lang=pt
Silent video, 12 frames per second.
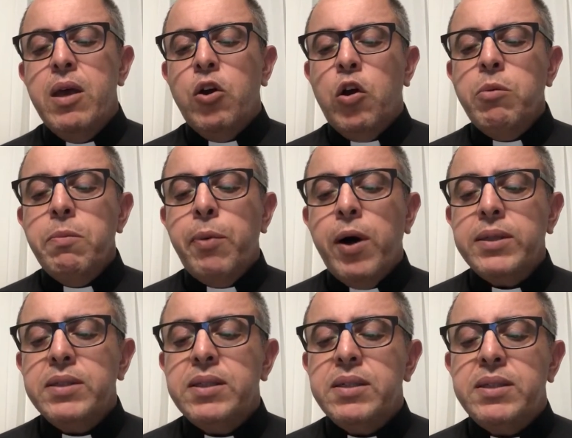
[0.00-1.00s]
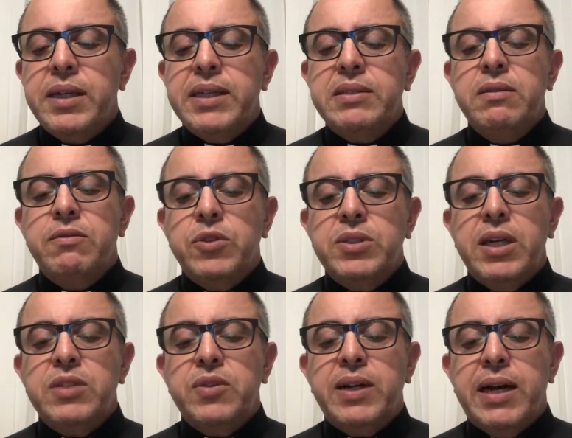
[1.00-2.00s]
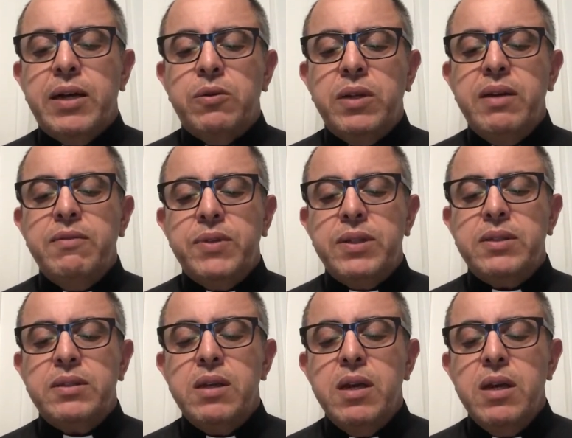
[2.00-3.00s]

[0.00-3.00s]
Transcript: Como podes dizer, vocês ficarão livres?